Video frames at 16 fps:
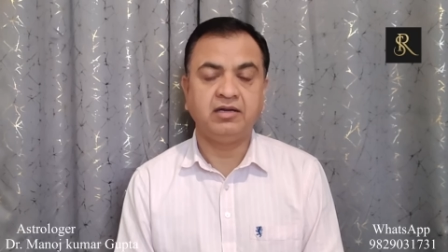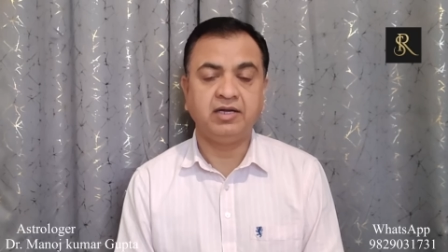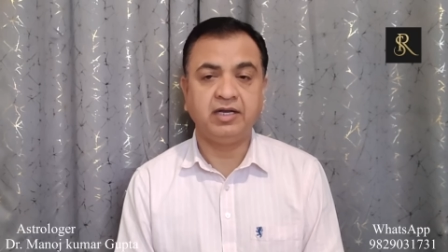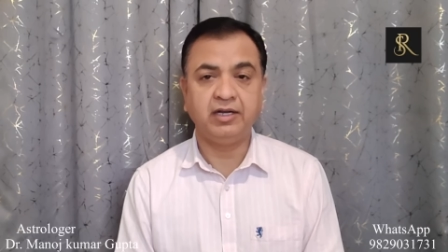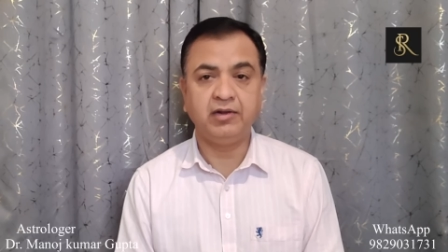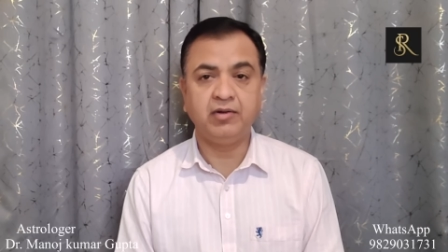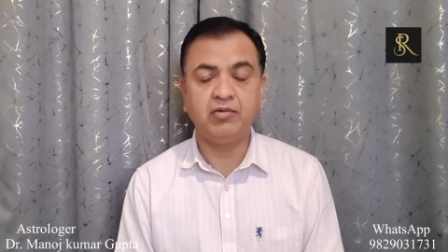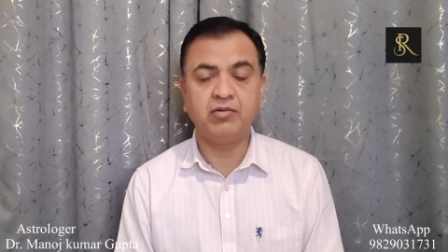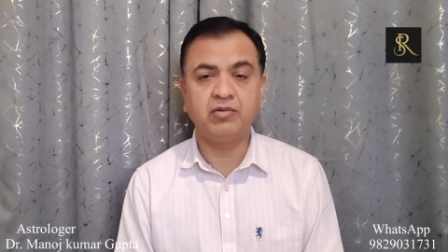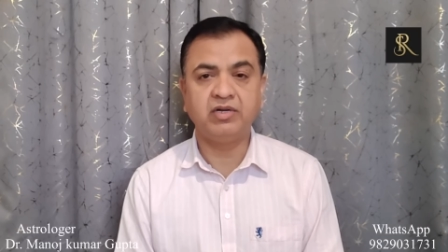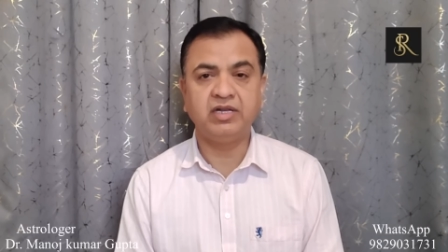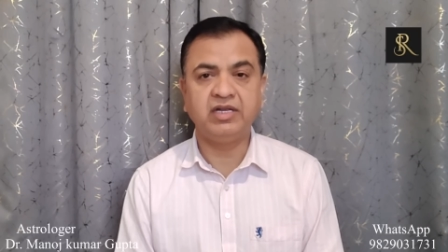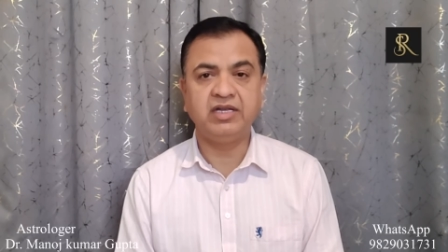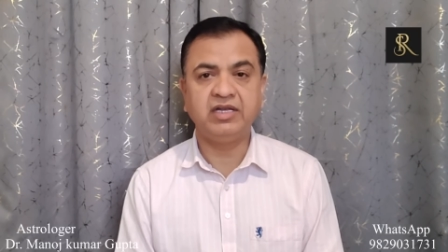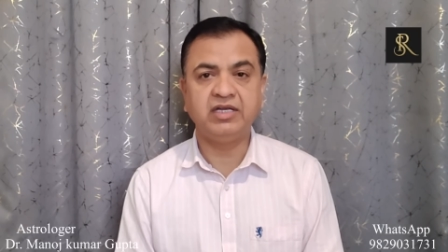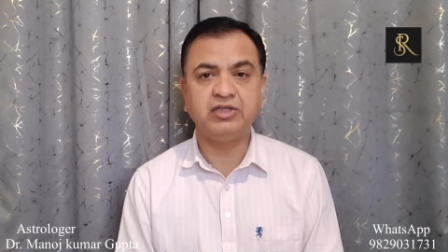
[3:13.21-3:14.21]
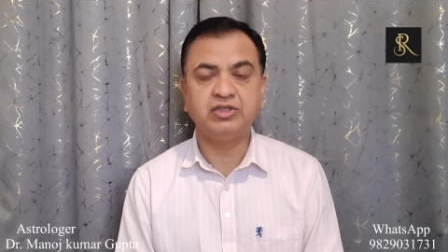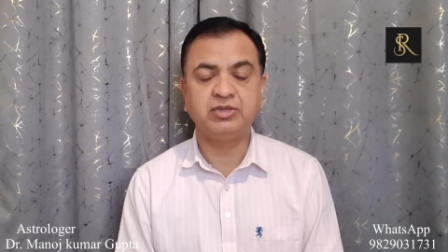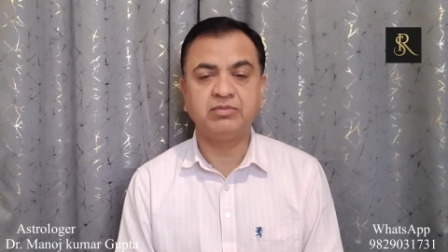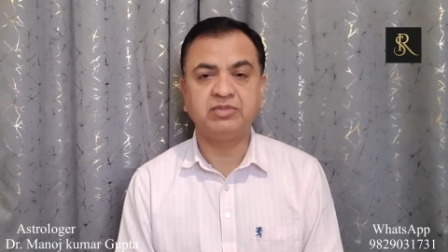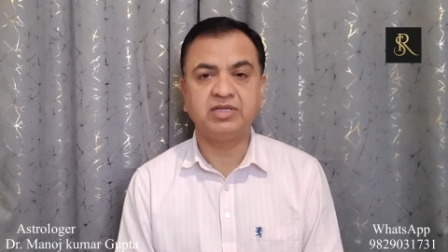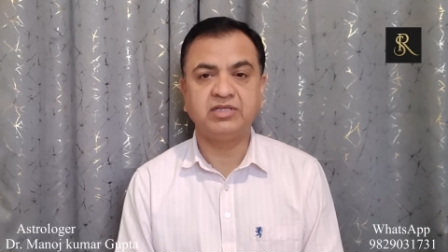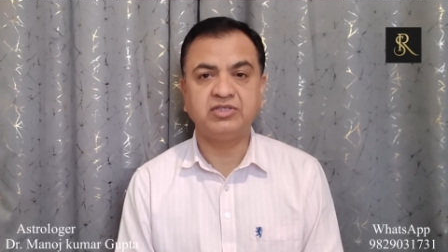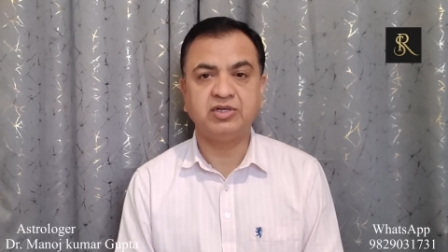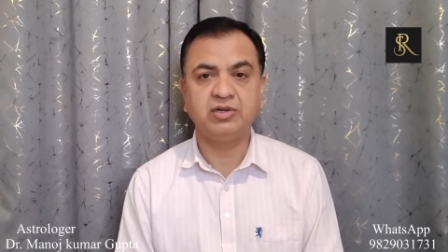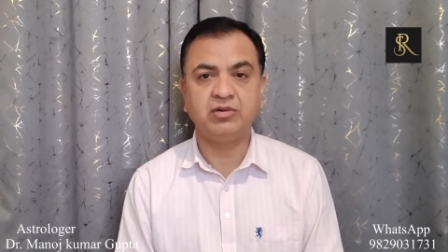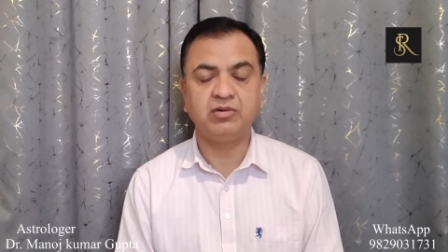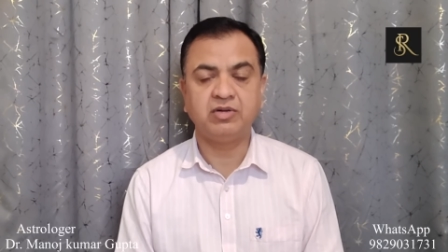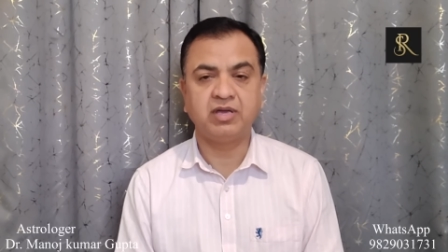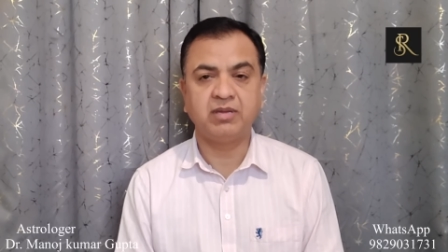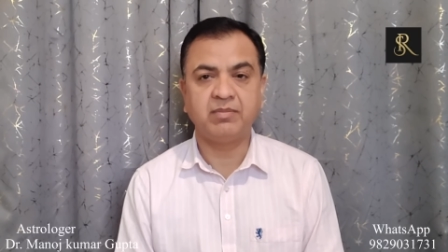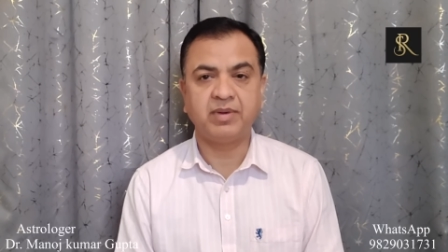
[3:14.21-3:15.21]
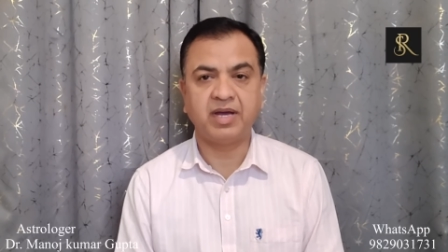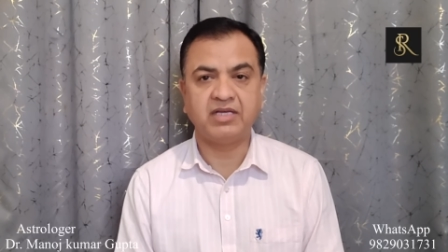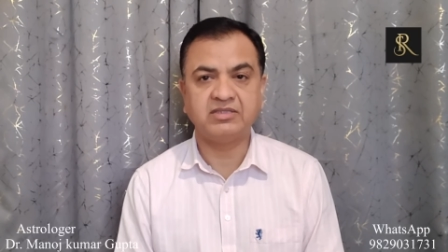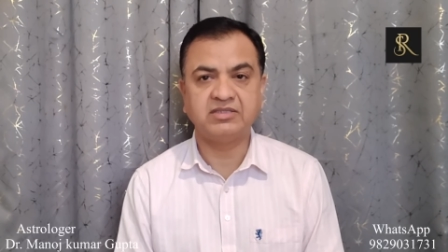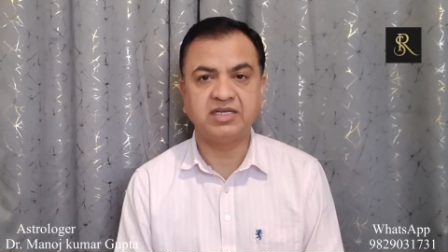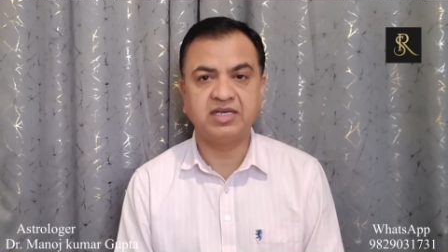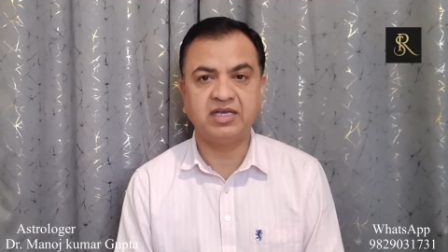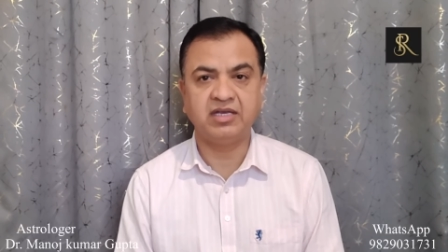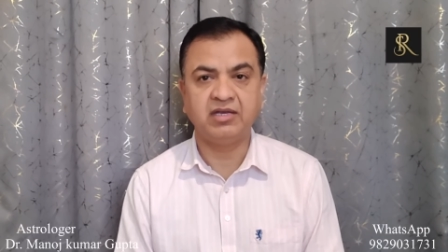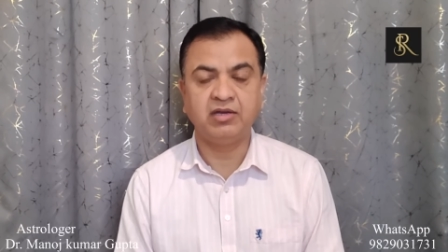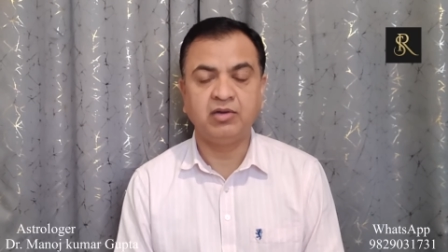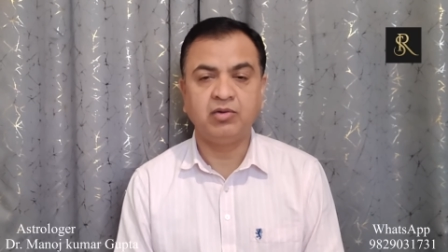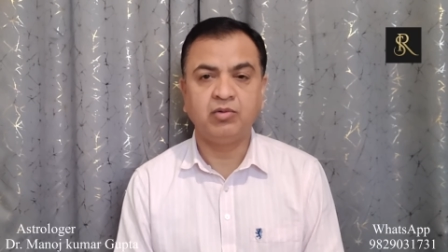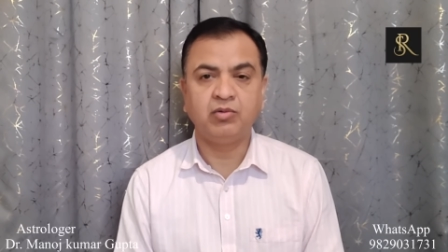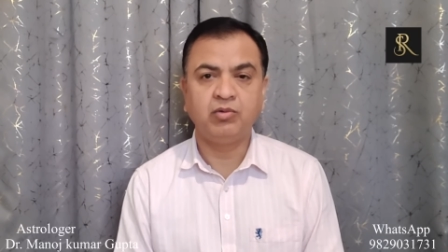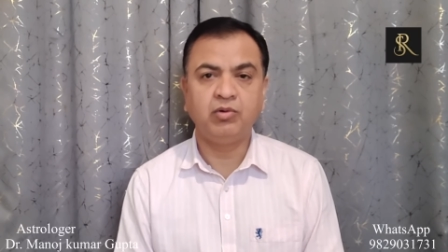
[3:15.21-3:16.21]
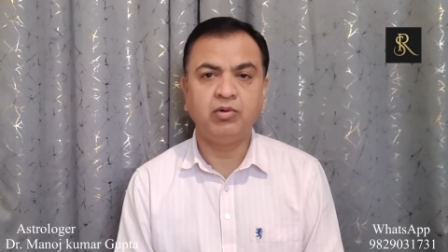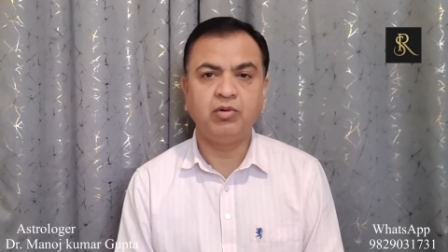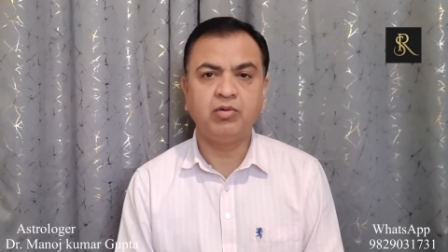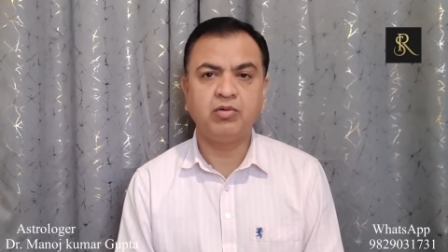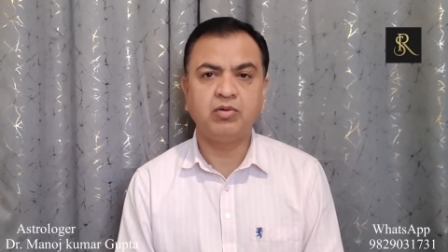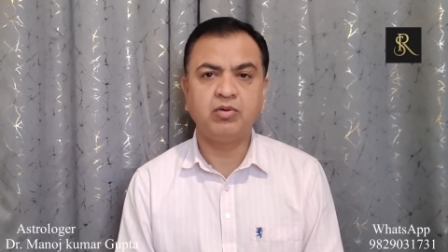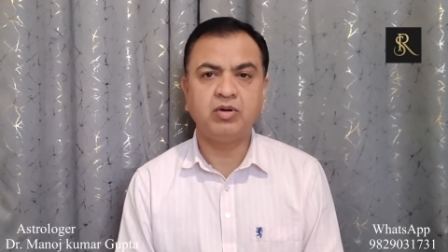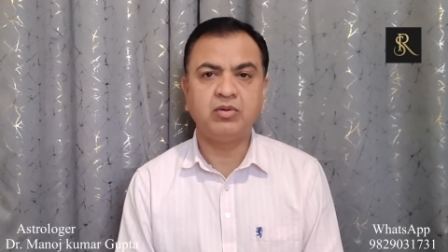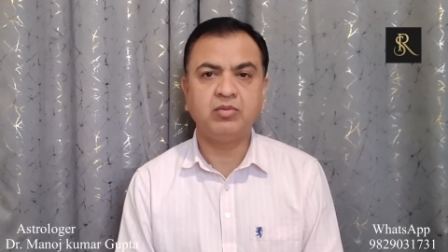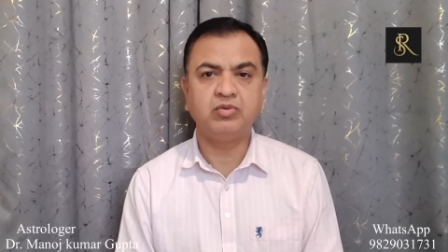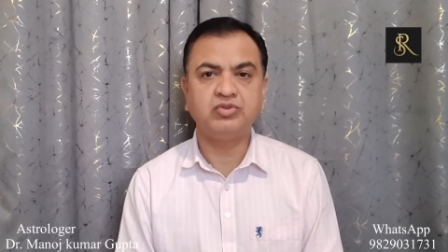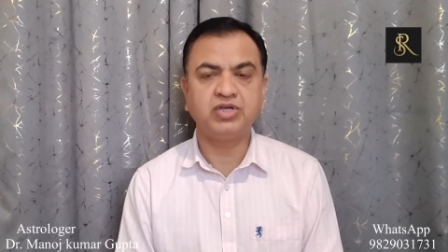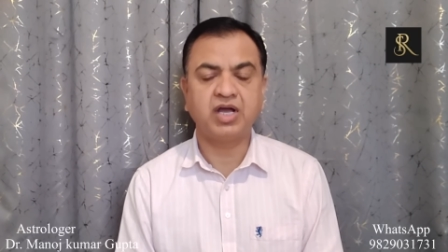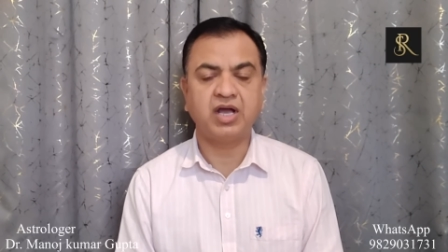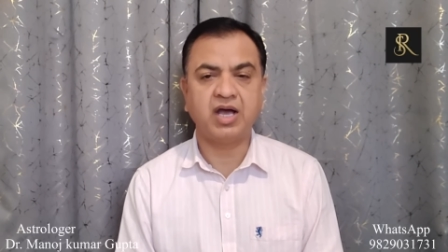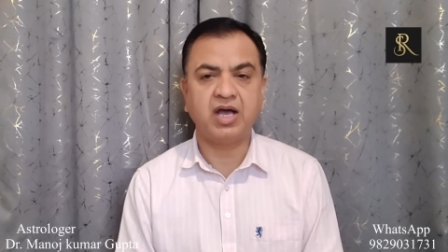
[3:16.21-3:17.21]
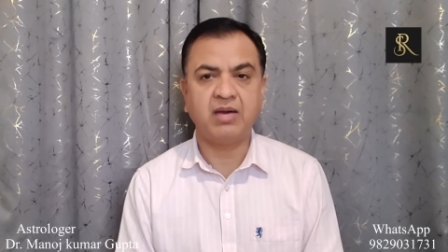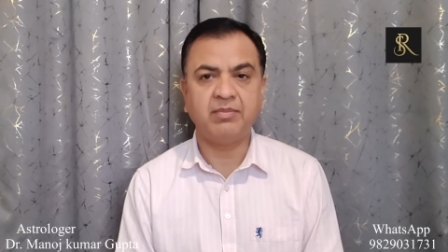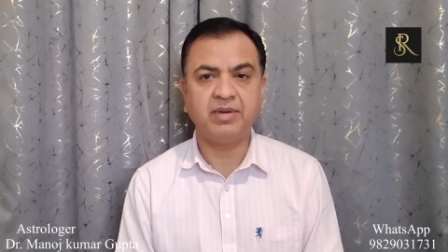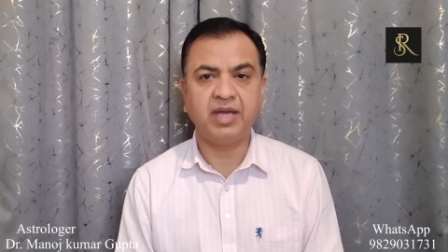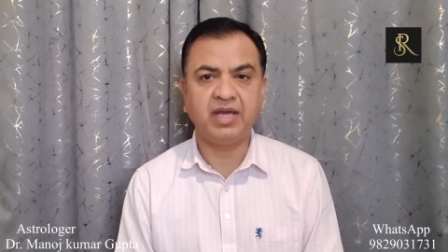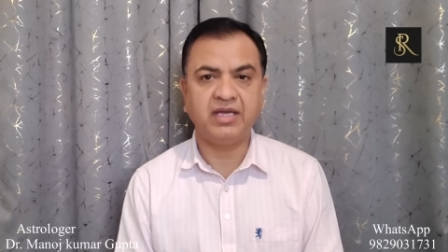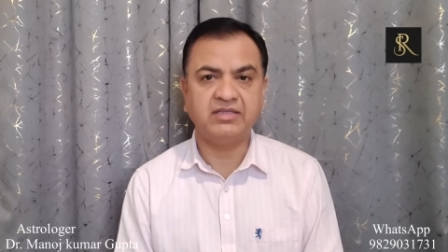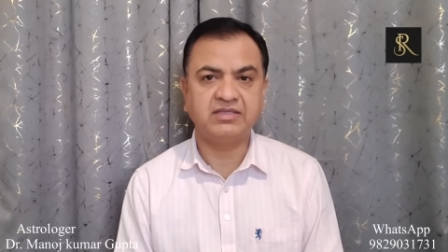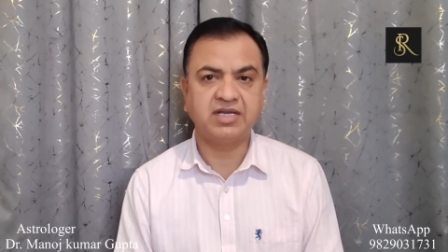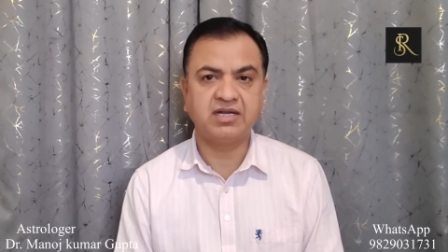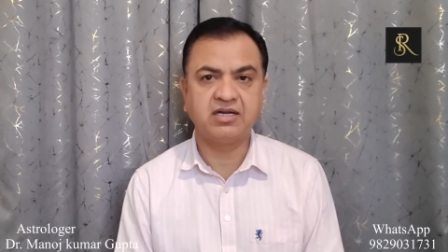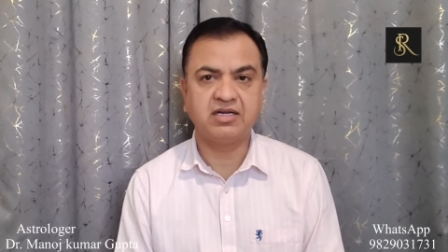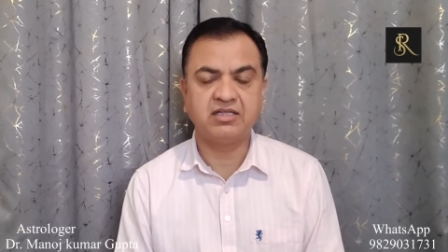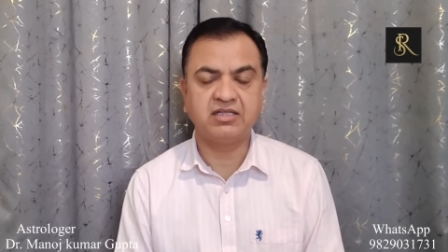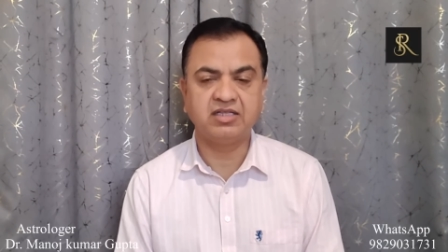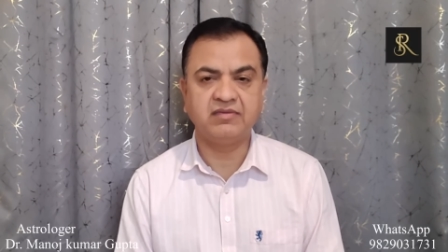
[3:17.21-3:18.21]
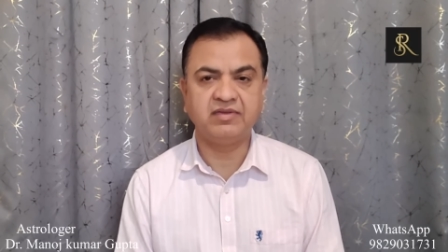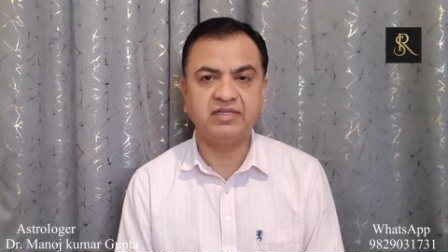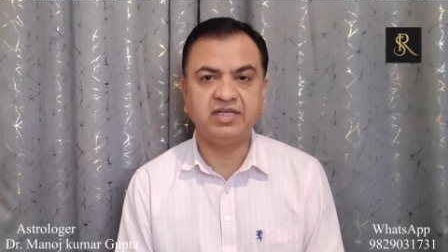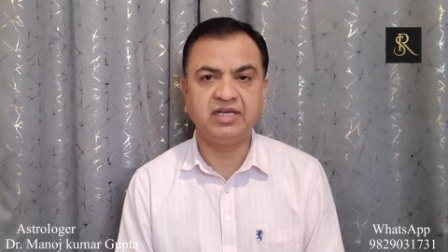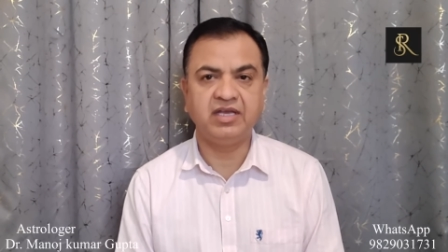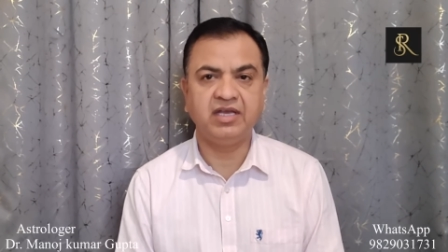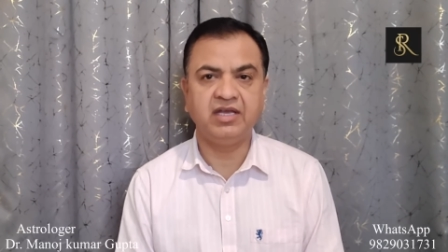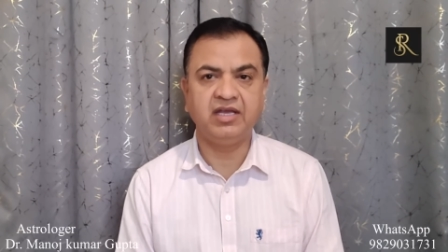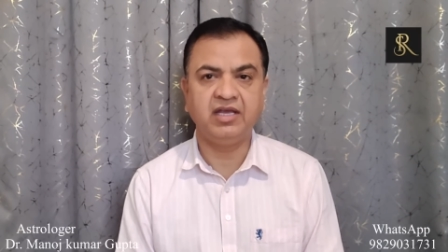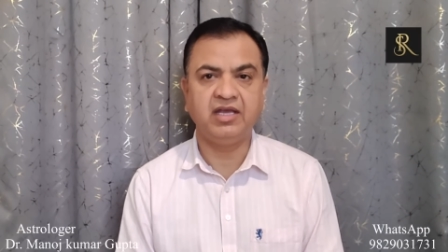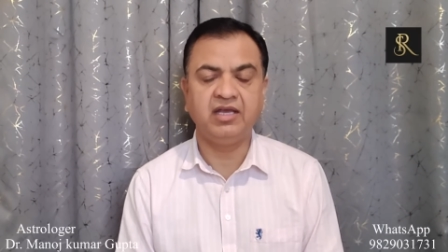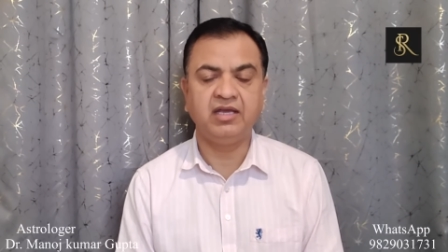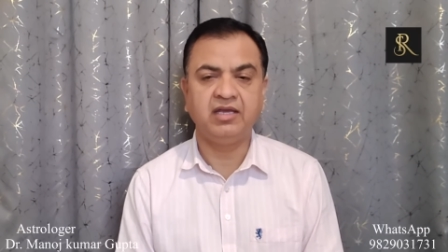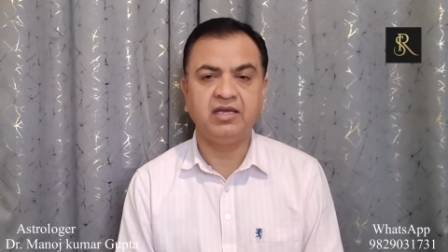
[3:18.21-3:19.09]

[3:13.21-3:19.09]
निर्णयों को लेने की क्षमता जिन लोगों के पास है उन लोगों को आप कुछ आप ऐसा करते हुए देखेंगे